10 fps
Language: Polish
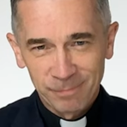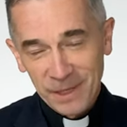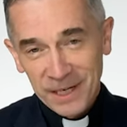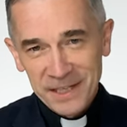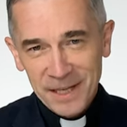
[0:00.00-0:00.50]

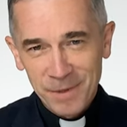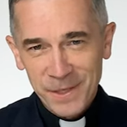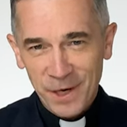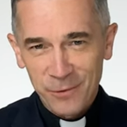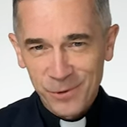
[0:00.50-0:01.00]
Legenda
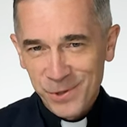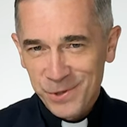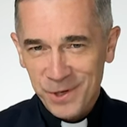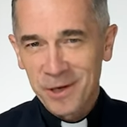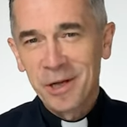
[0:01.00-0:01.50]
miejska
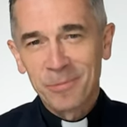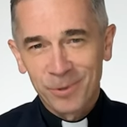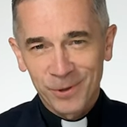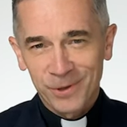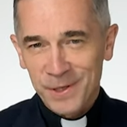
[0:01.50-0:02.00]
głosi, że
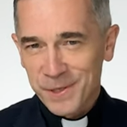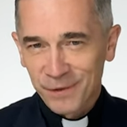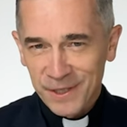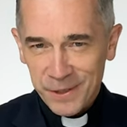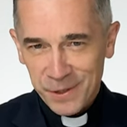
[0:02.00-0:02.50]
pod koniec
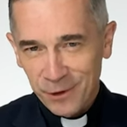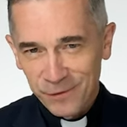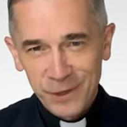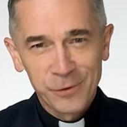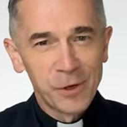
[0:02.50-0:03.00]
XIX
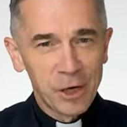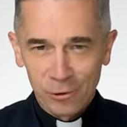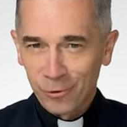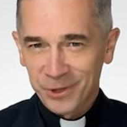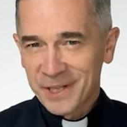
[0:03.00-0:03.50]
wieku
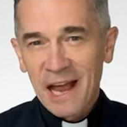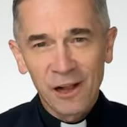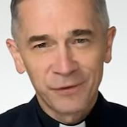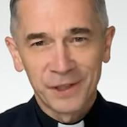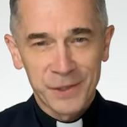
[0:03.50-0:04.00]
Lord
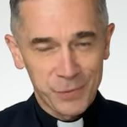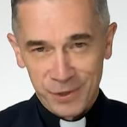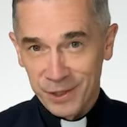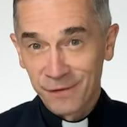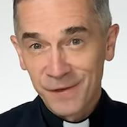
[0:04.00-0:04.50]
Kelvin,
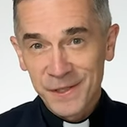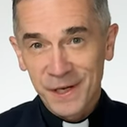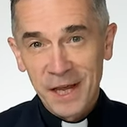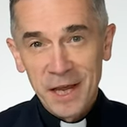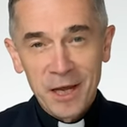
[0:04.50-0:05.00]
słynny
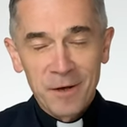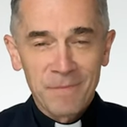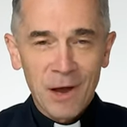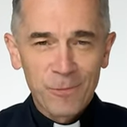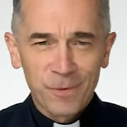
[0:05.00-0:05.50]
fizyk,
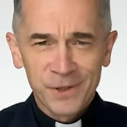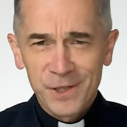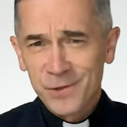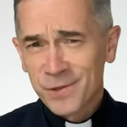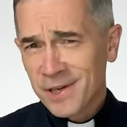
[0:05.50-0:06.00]
miał
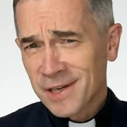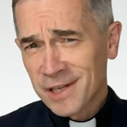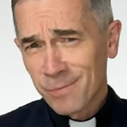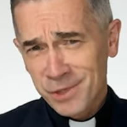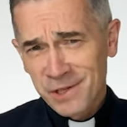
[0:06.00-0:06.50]
powiedzieć, że
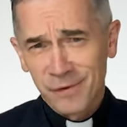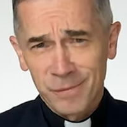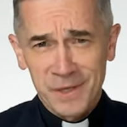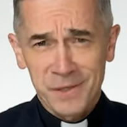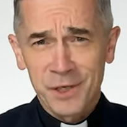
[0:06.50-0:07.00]

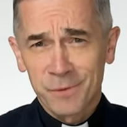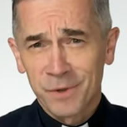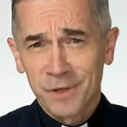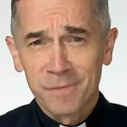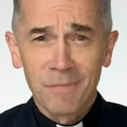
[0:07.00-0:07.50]
niemożliwym jest,
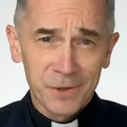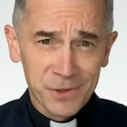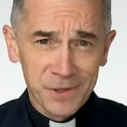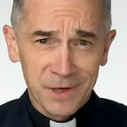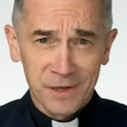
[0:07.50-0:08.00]
iżby
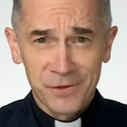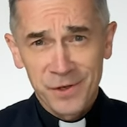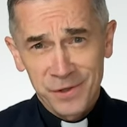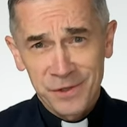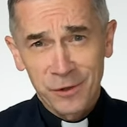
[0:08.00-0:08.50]
maszyna
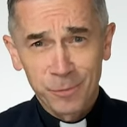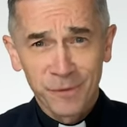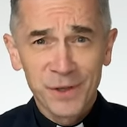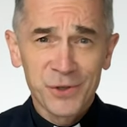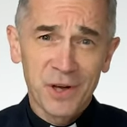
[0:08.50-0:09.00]
cięższa od
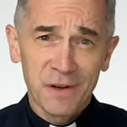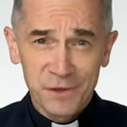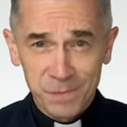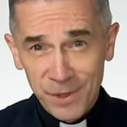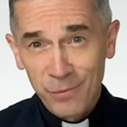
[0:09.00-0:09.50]
powietrza
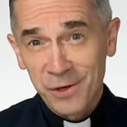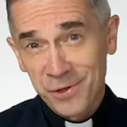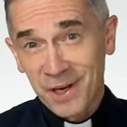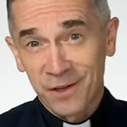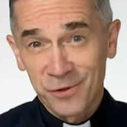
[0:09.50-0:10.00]
wzbiła
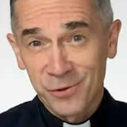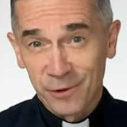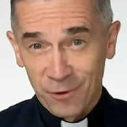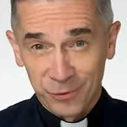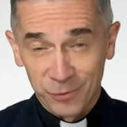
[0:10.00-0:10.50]
się kiedyś
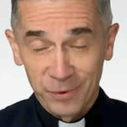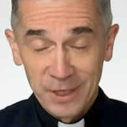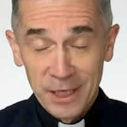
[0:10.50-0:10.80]
do lotu.